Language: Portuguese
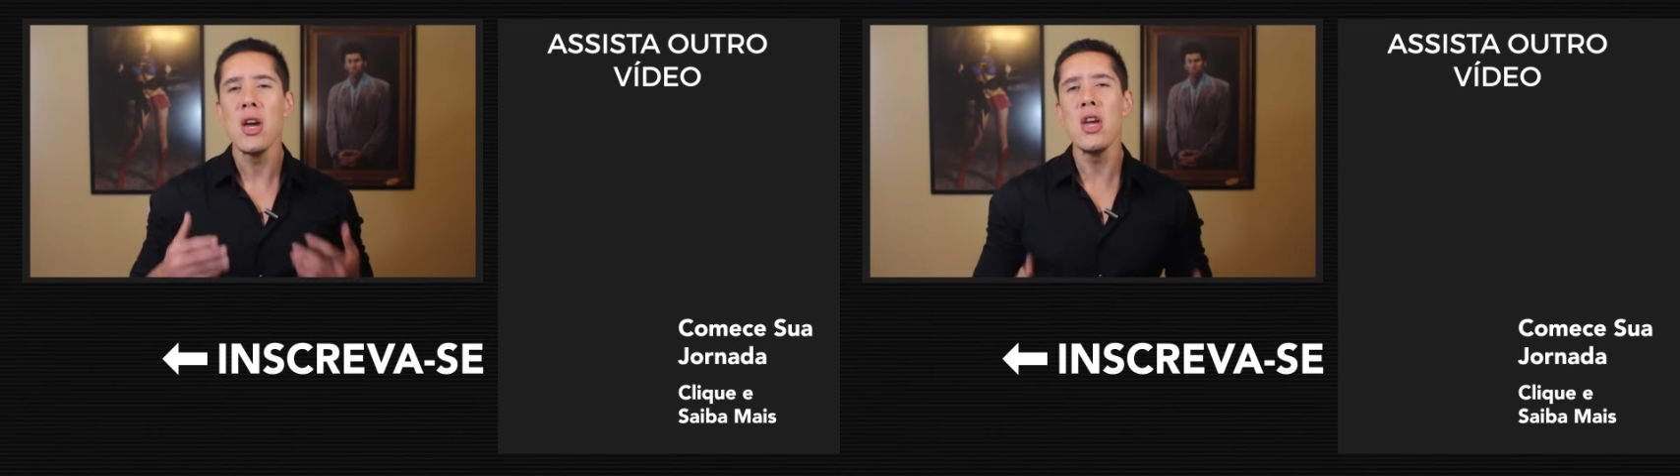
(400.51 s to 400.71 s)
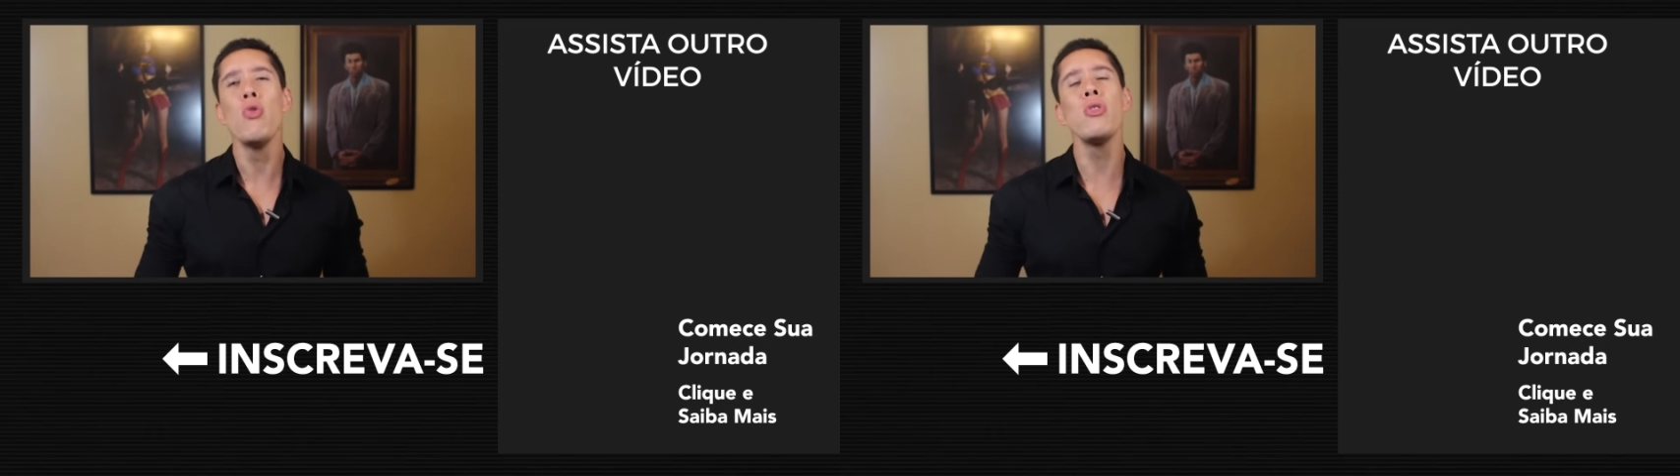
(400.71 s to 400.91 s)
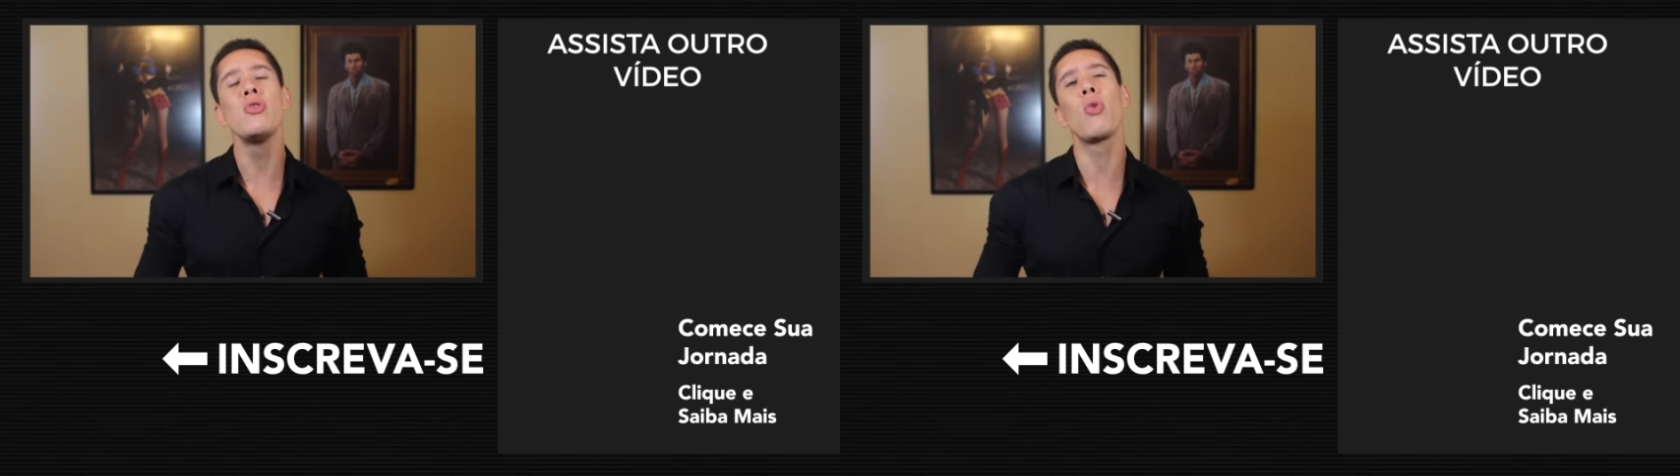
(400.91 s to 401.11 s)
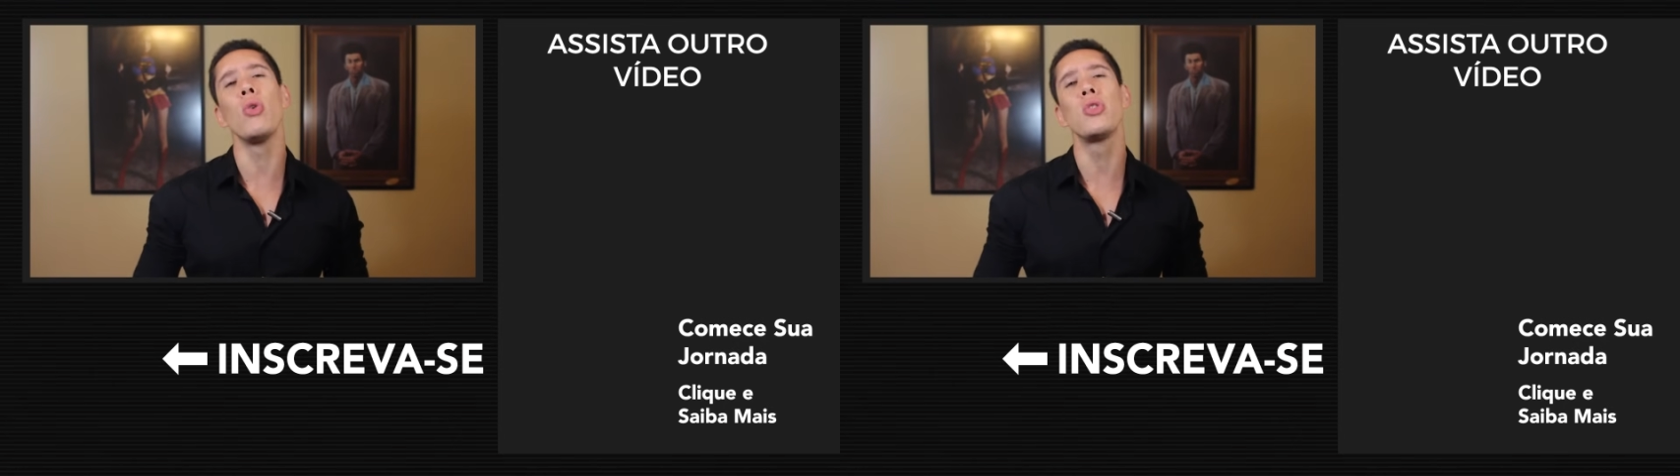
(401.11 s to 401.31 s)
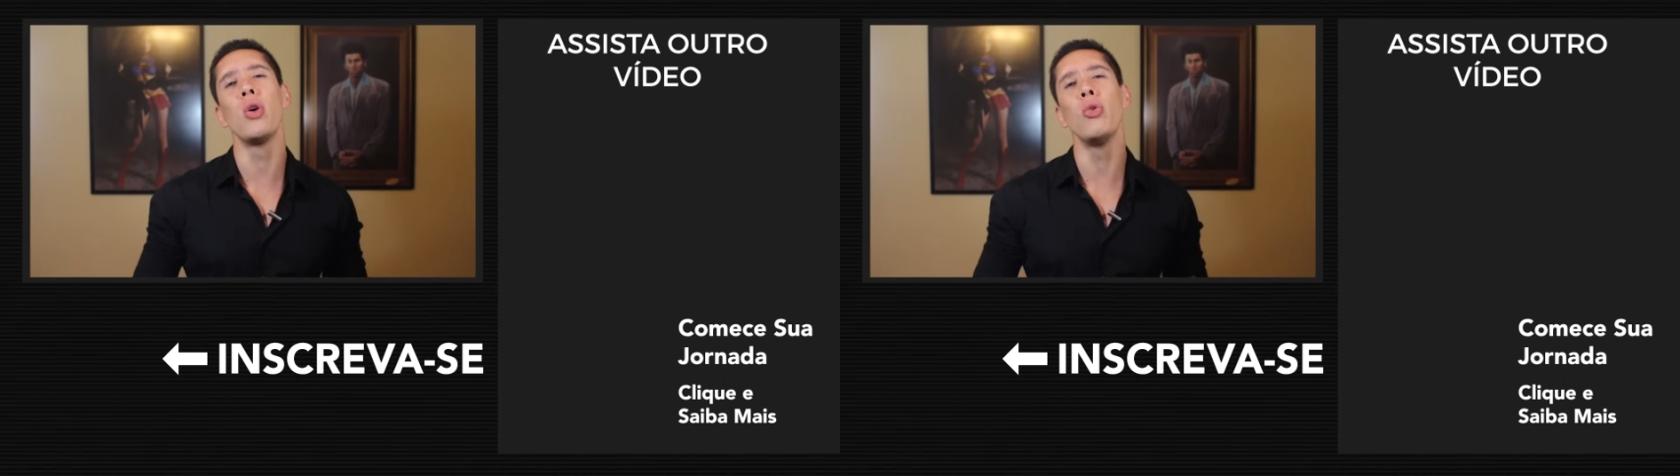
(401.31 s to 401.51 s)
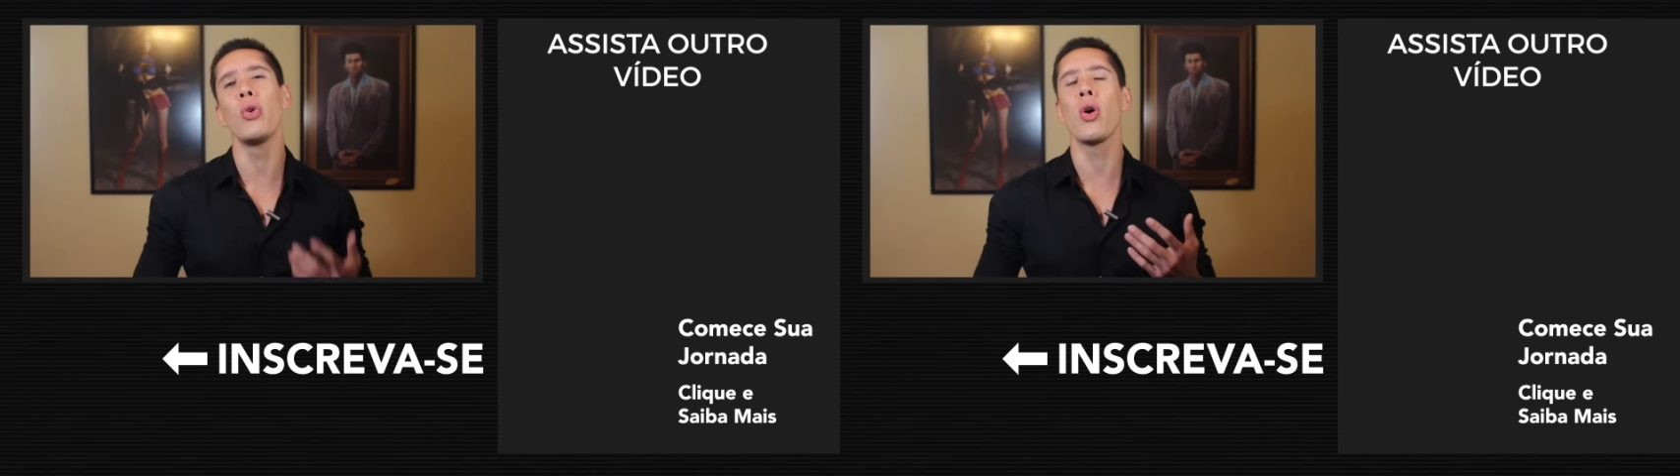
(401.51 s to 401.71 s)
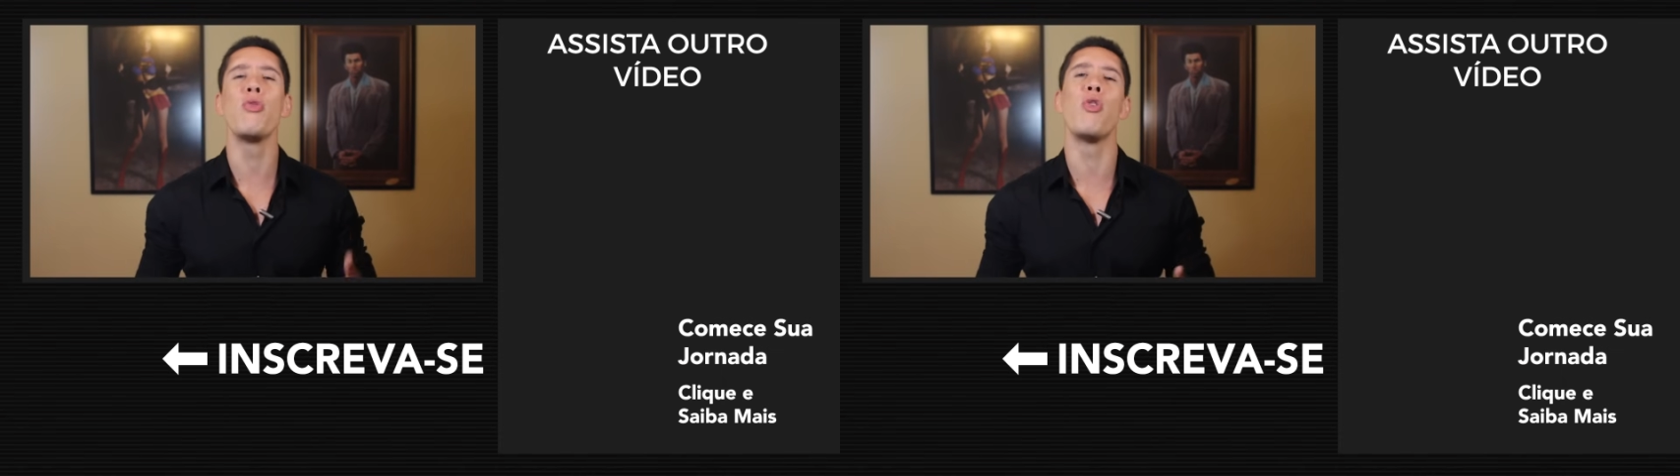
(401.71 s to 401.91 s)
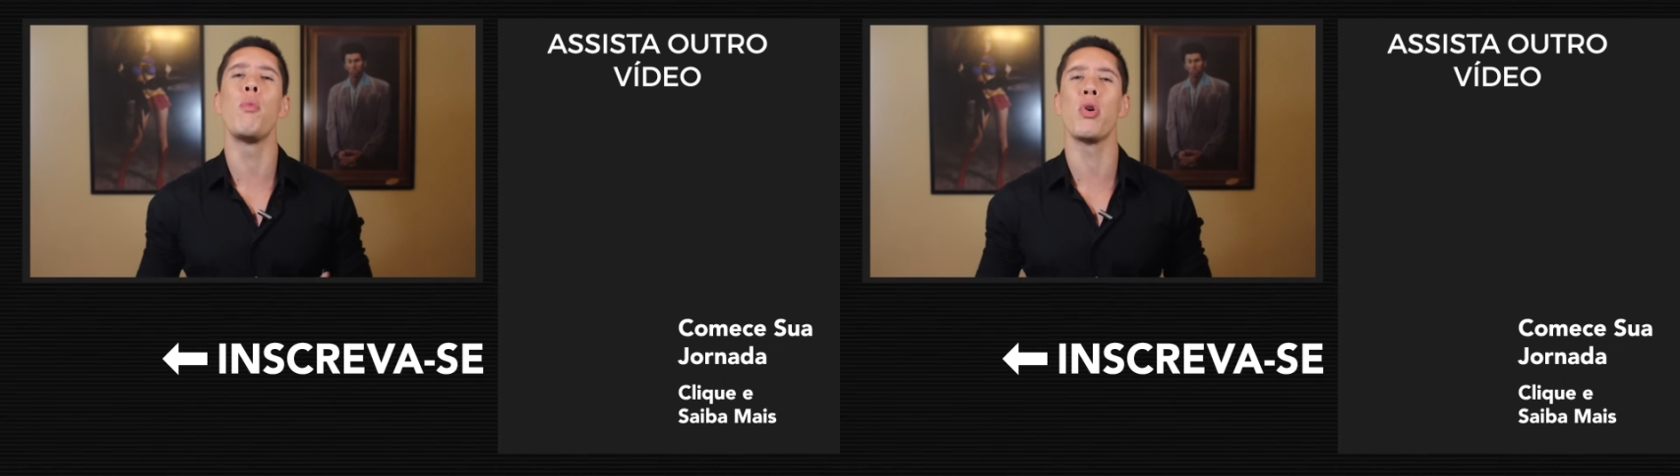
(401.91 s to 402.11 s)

e use o conteúdo que eu vou